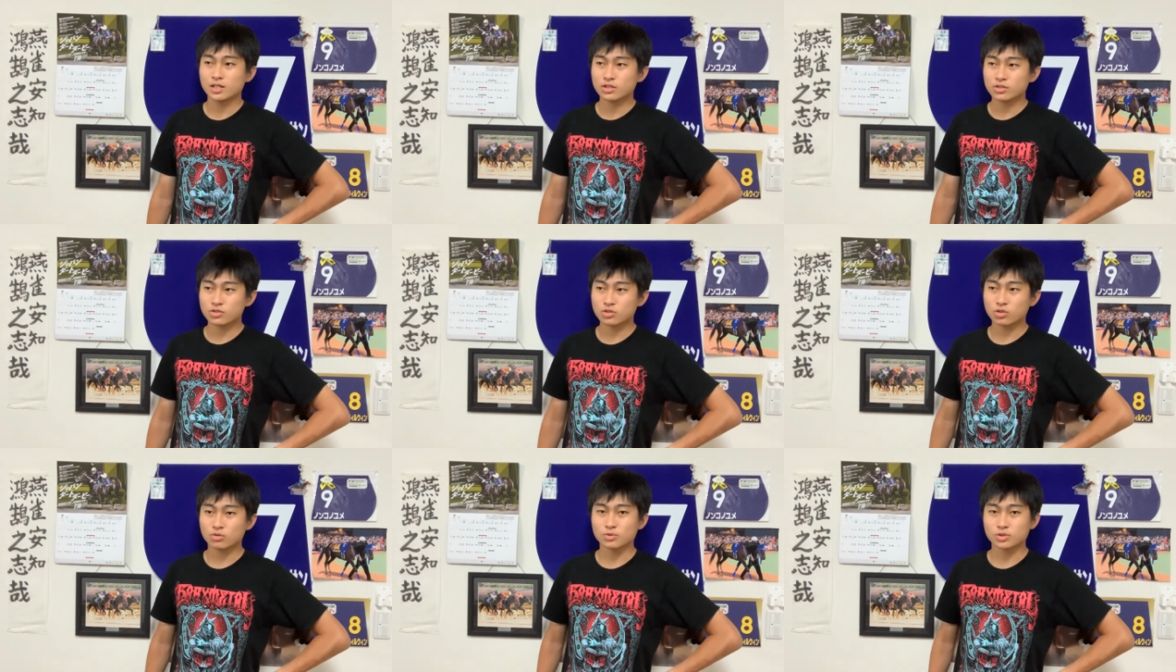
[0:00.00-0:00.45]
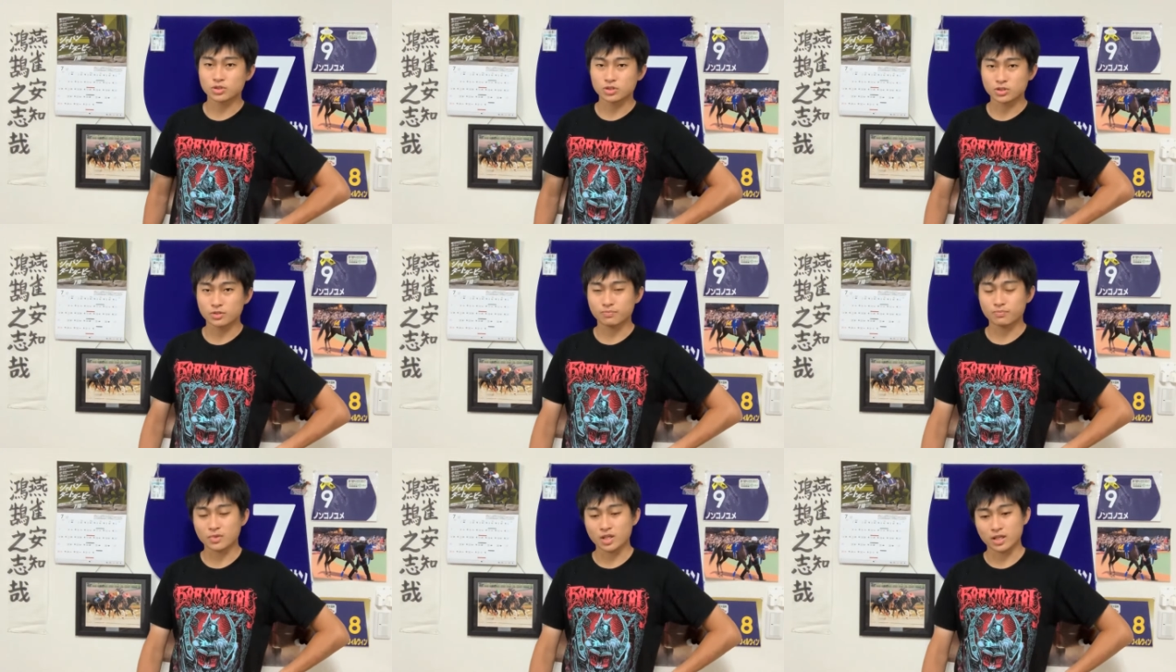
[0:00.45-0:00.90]
勝負す
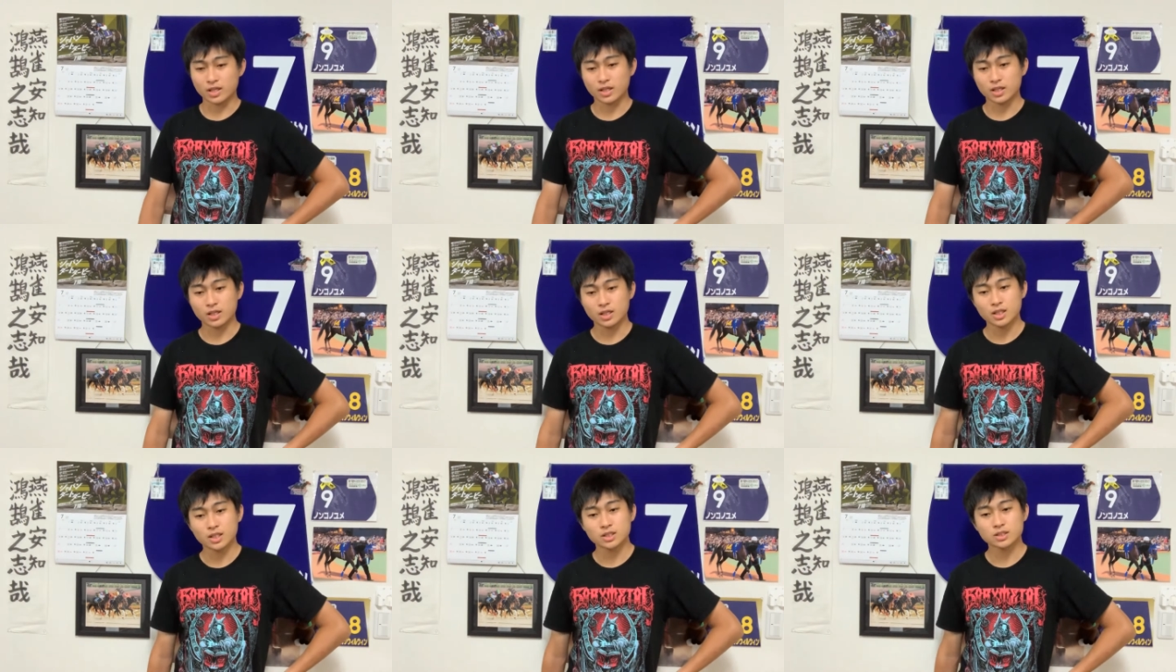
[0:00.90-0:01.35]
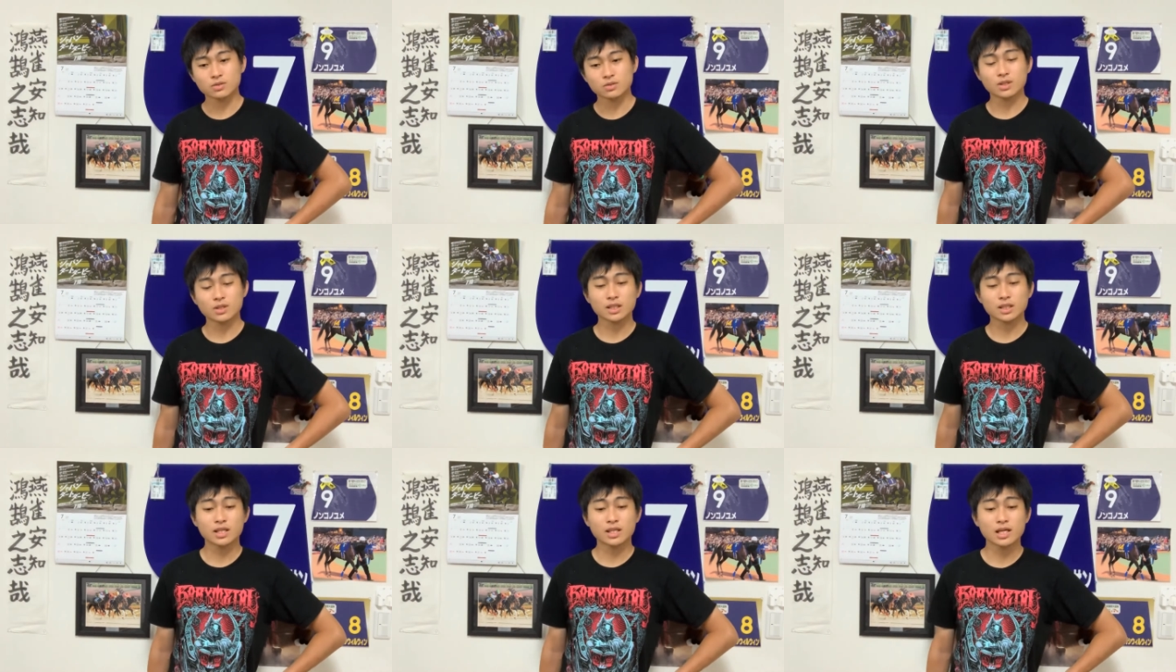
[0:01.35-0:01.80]
るねそ
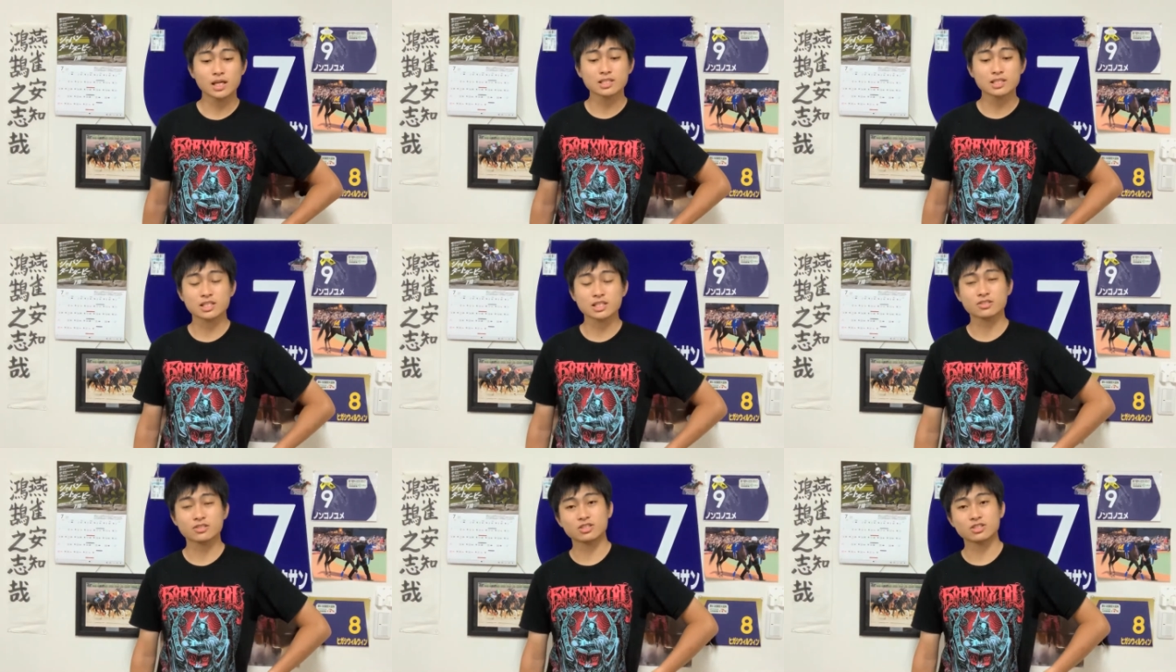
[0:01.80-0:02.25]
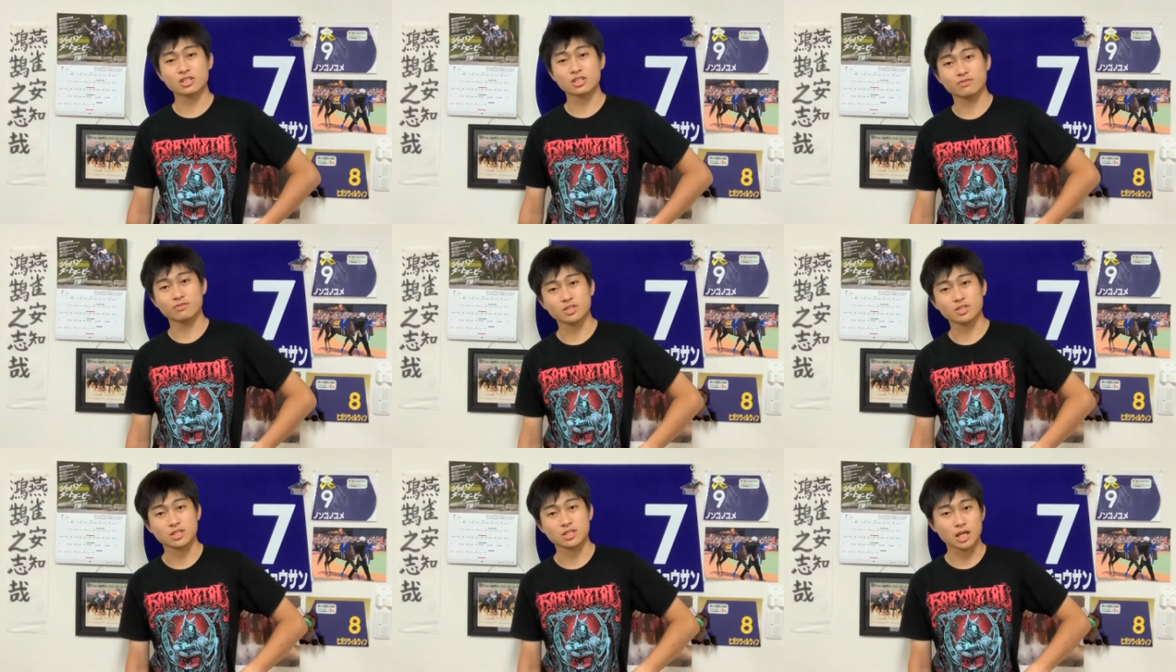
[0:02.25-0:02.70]
れが定着してき
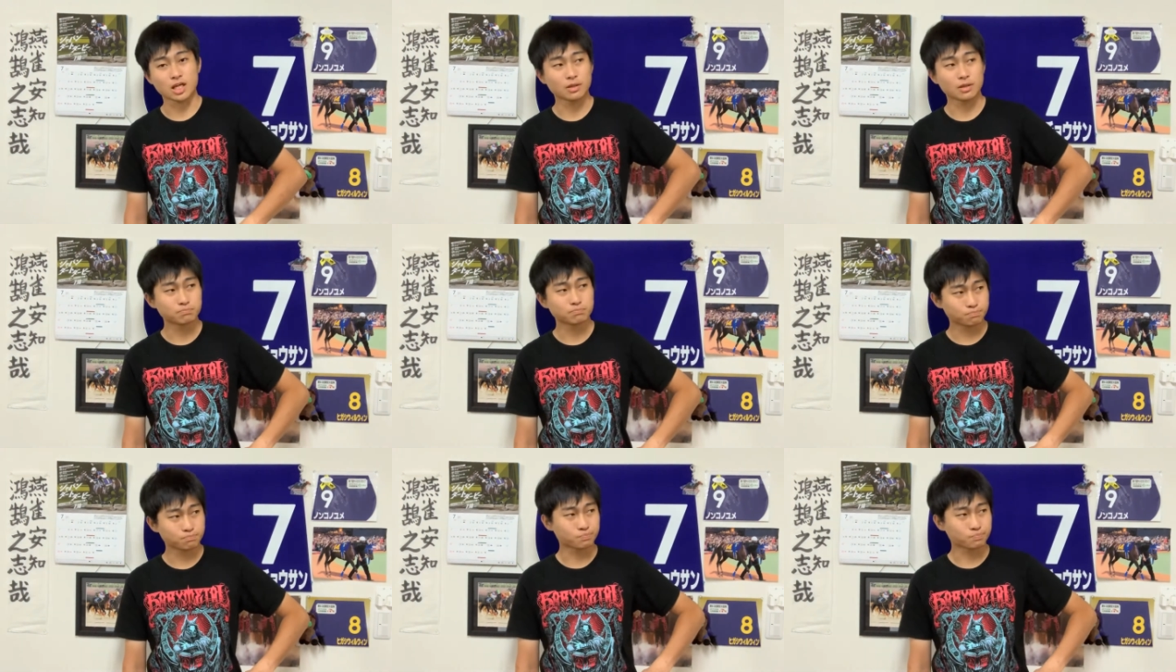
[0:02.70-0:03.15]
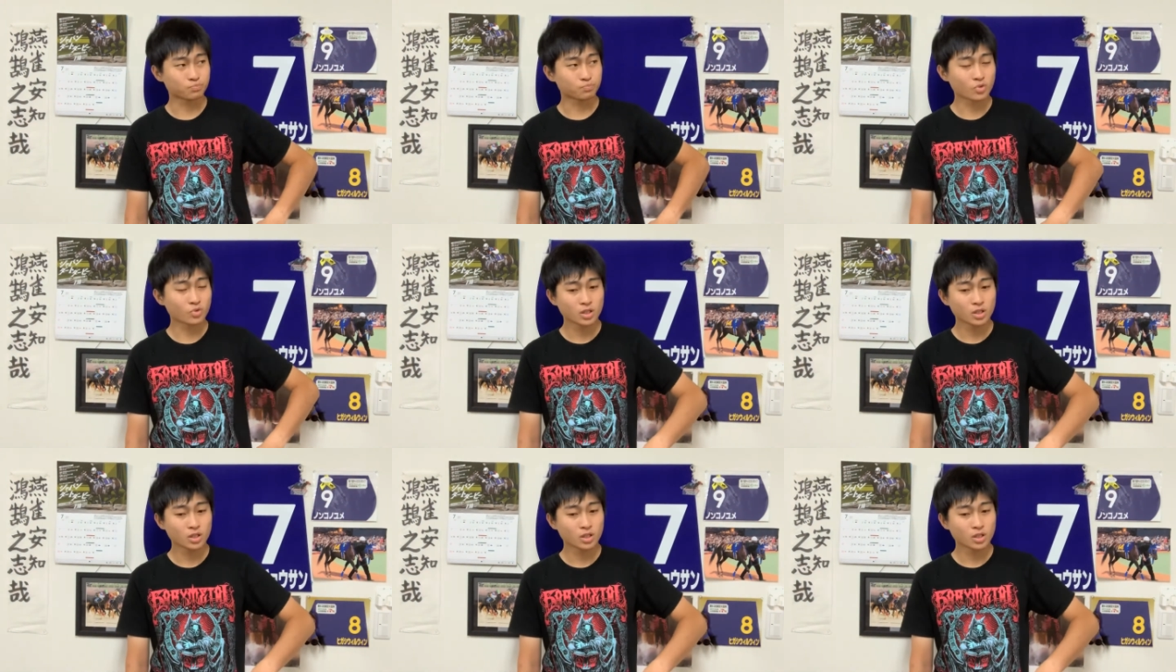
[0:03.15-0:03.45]
ましたうん